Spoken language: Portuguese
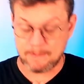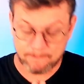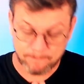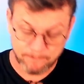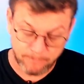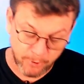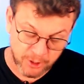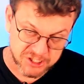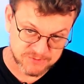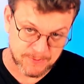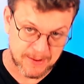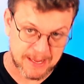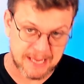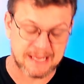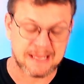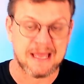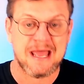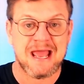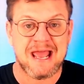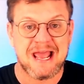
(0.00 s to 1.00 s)
Pois bem,
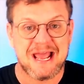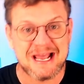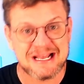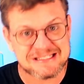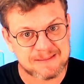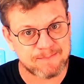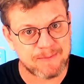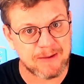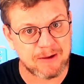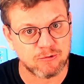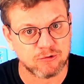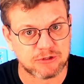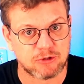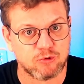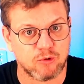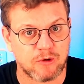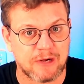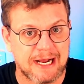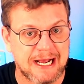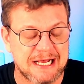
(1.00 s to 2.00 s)
essa pergunta do
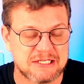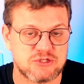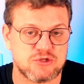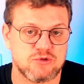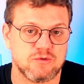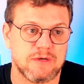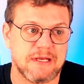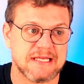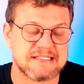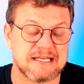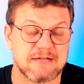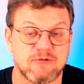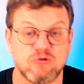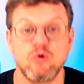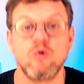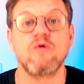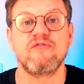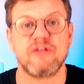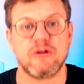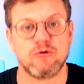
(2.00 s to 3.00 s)
Horácio, essa
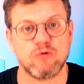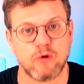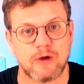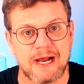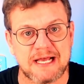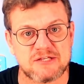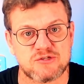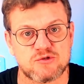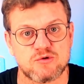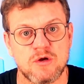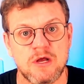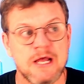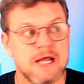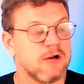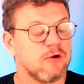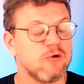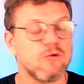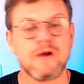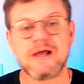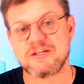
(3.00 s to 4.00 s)
dúvida do Horácio,
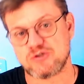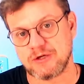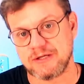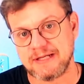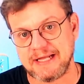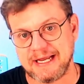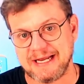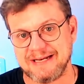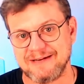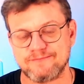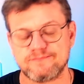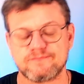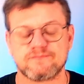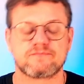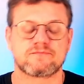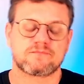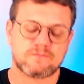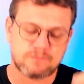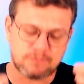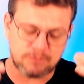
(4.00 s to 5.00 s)
não é só dele.
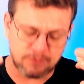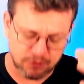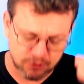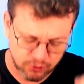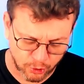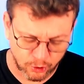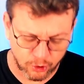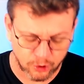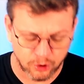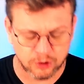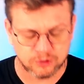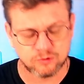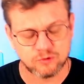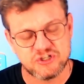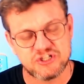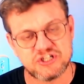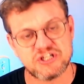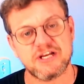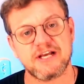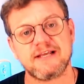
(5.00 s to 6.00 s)
Todo
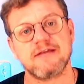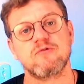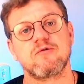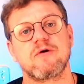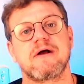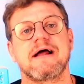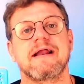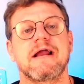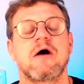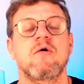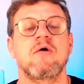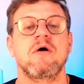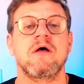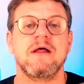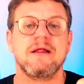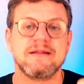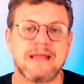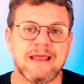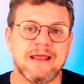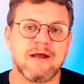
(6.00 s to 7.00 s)
dia aqui no canal
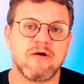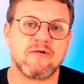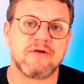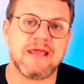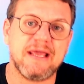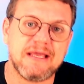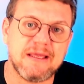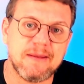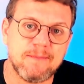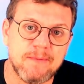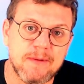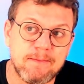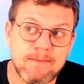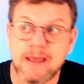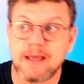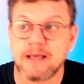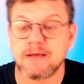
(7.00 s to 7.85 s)
tem alguém que me, per